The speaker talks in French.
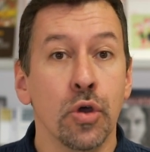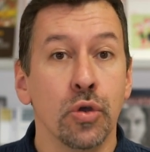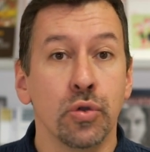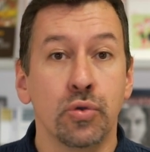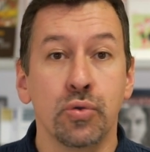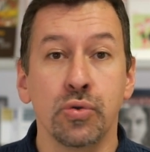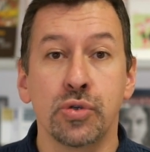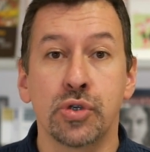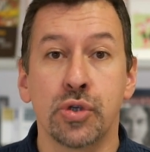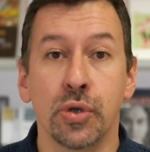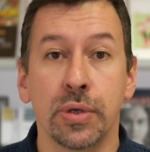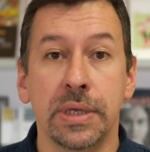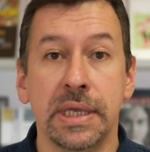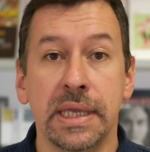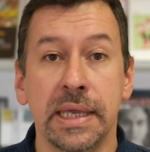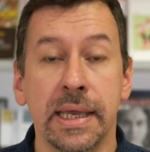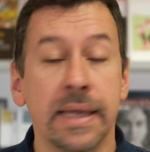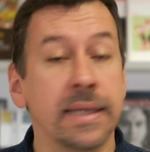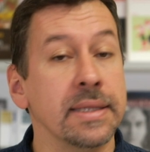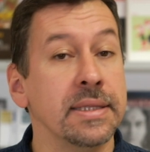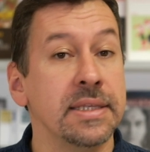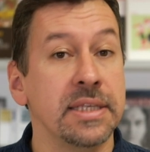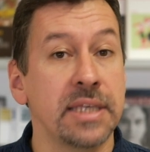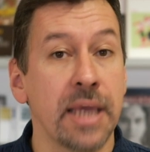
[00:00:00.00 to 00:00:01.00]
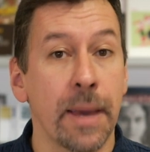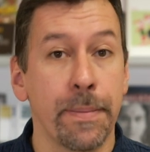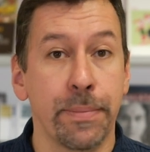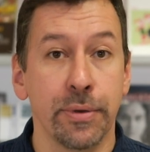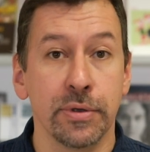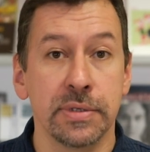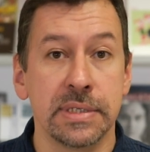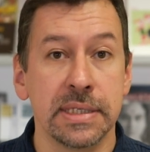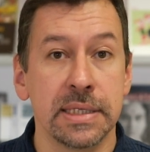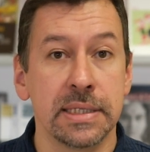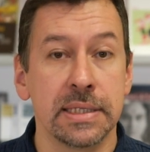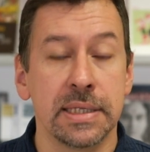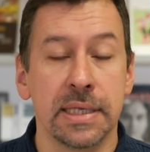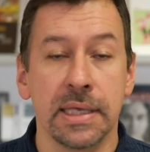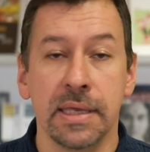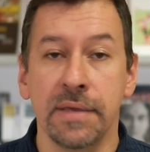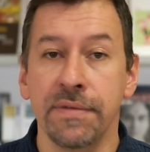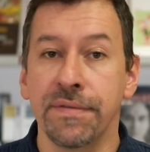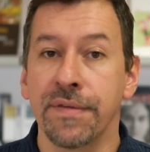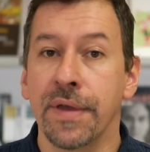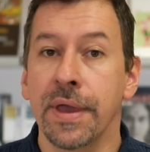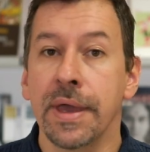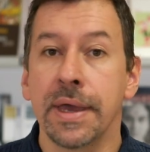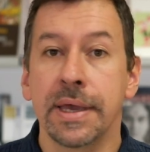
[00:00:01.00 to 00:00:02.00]
Tout ce qui est
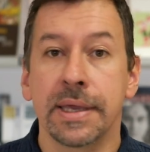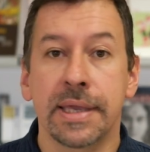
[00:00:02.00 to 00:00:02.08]
diapositive,